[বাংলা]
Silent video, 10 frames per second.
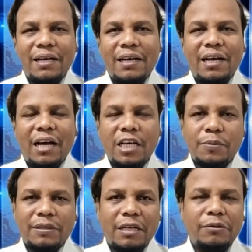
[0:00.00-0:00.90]

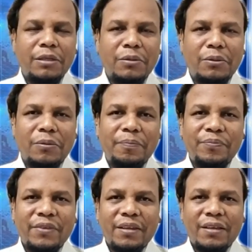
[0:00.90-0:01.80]
হাসপাতালেও কিন্তু
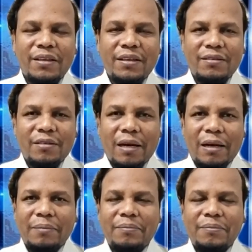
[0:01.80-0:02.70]
তারা
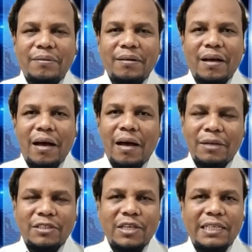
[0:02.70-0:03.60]
হামলা
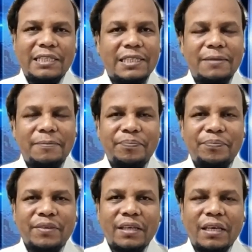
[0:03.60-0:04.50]
চালিয়েছে
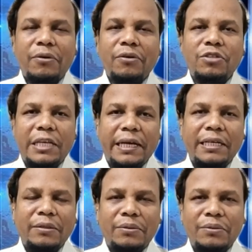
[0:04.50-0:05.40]
এবং
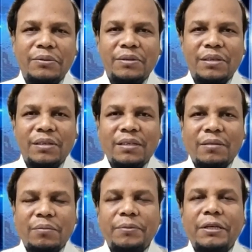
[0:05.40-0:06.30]
সেখানেও
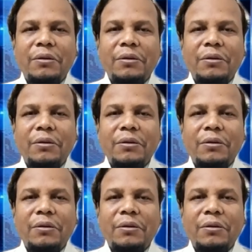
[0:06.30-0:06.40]
বিভিন্ন